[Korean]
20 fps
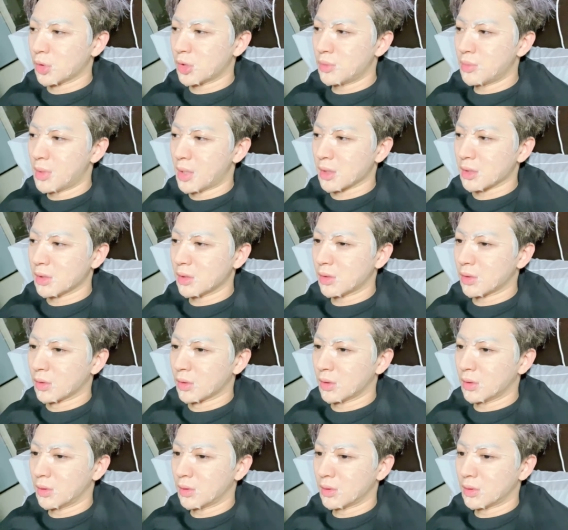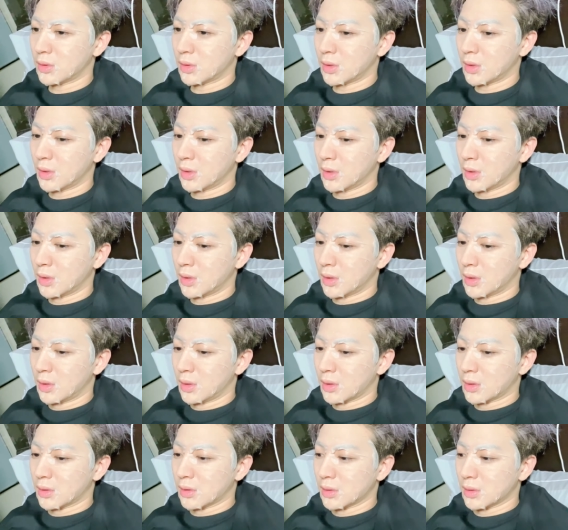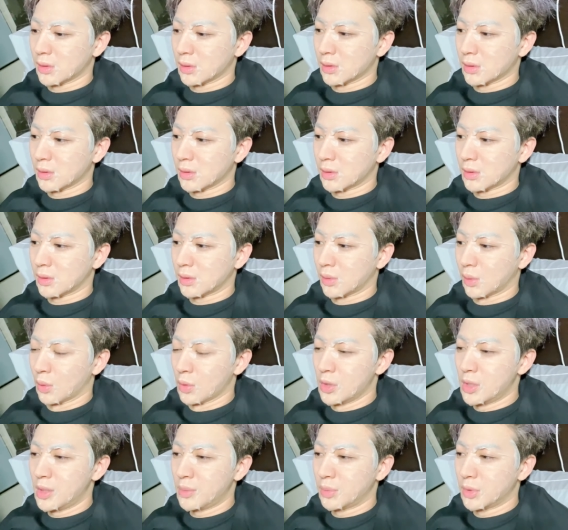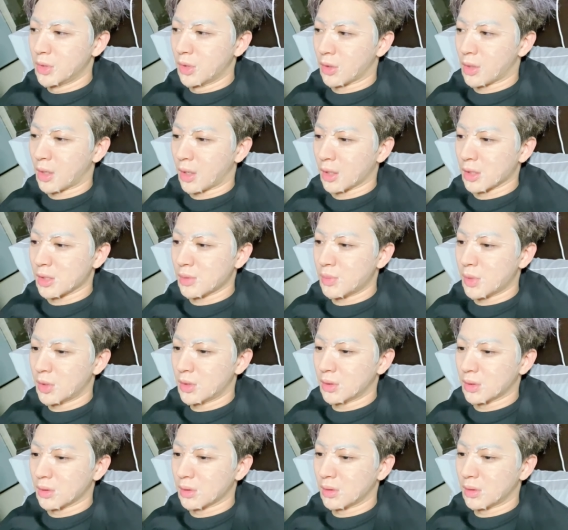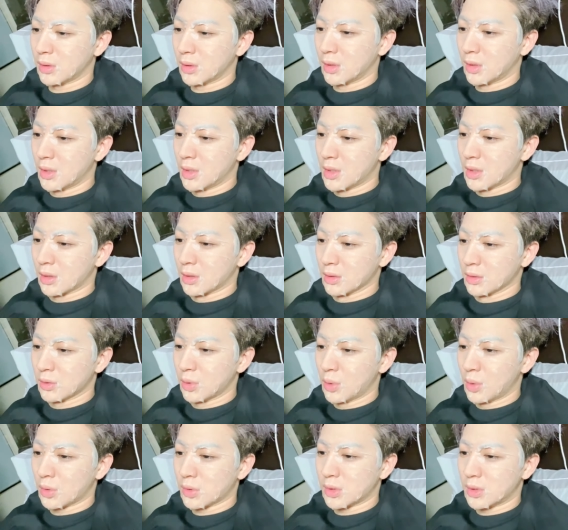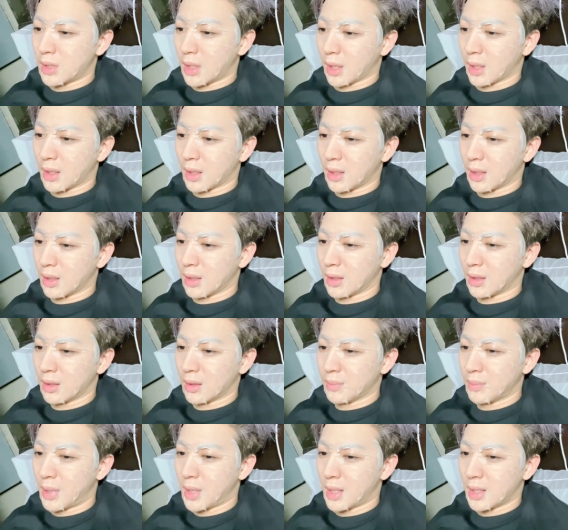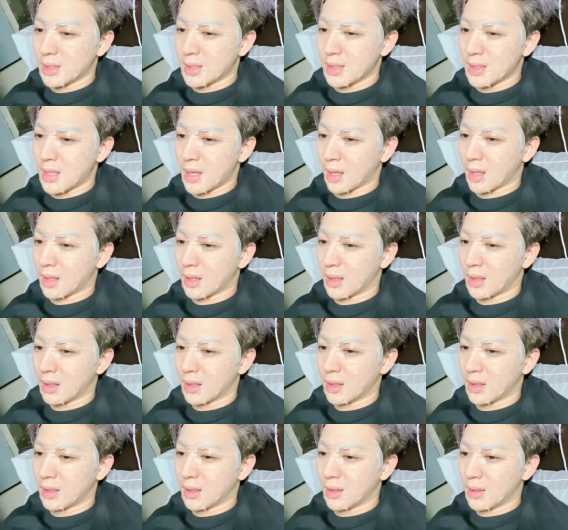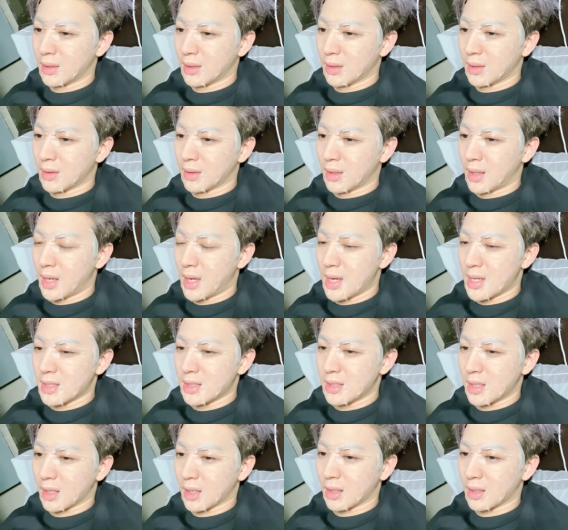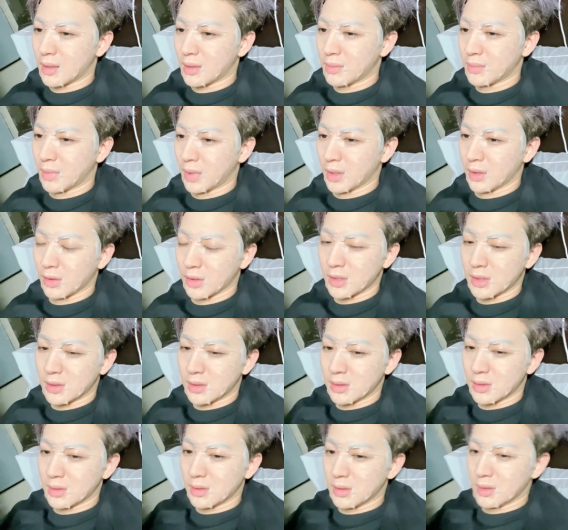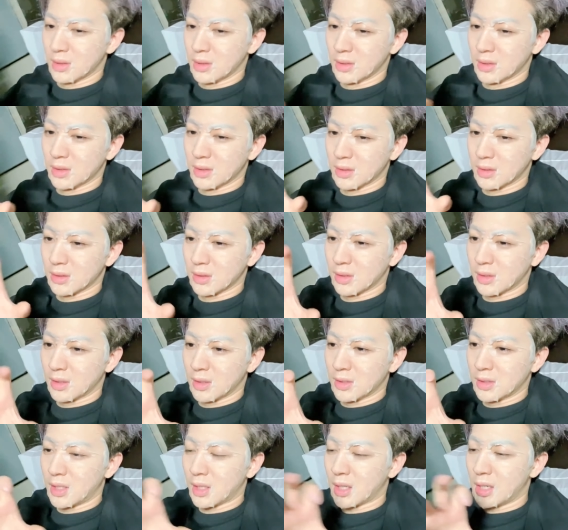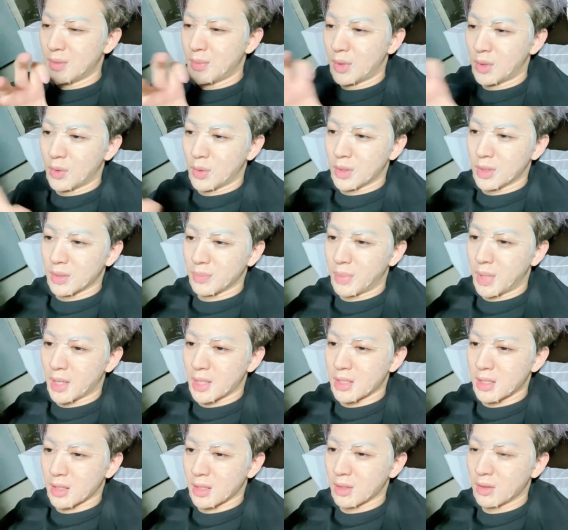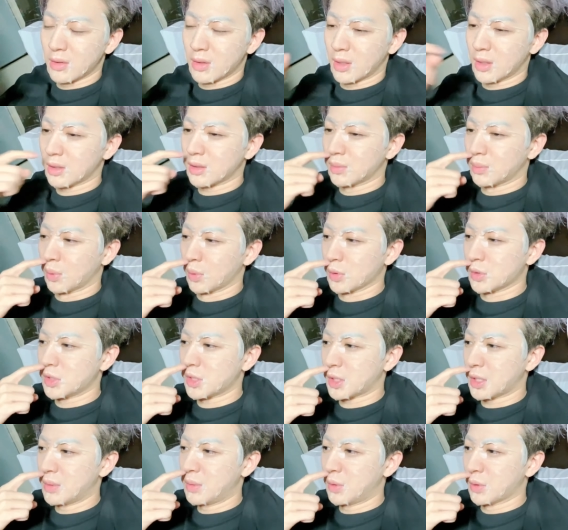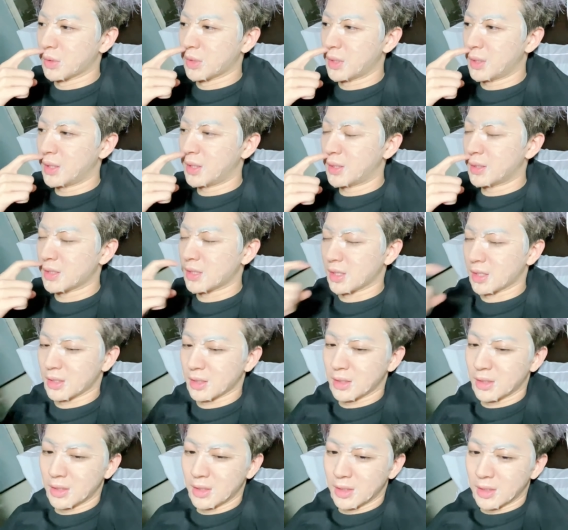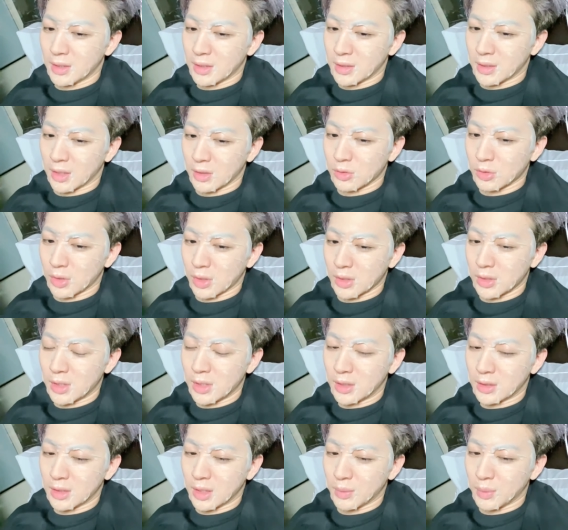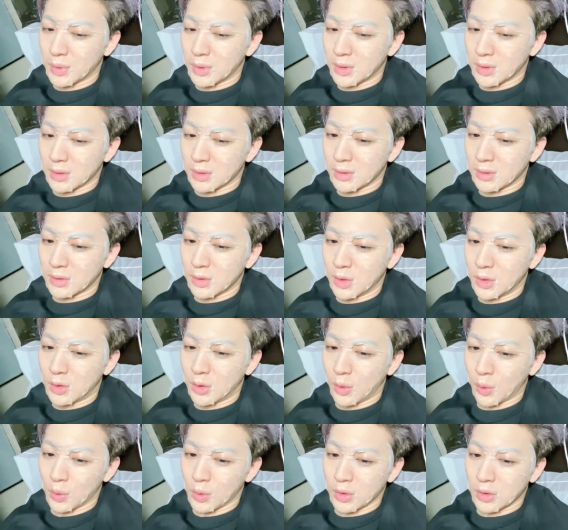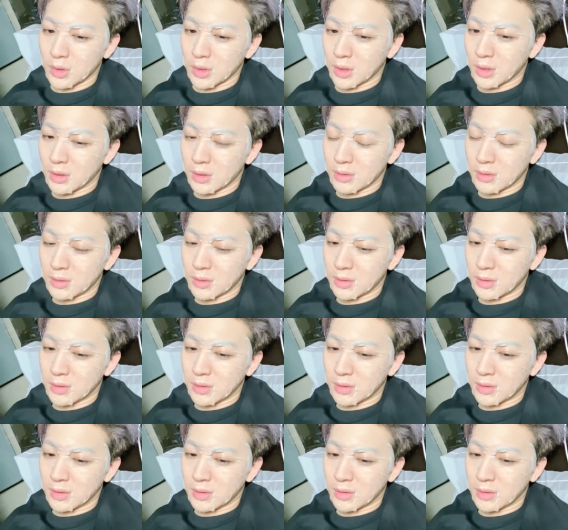보시면 아실 거예요 그 올리브영에 가시면은 그 초록색 파란색 하얀색 막 이렇게 있는 색깔별로 있는 팩 있잖아요 아그 뭐지 까먹었네 제일 나중에 생각나면은 트위터에 올려드릴게요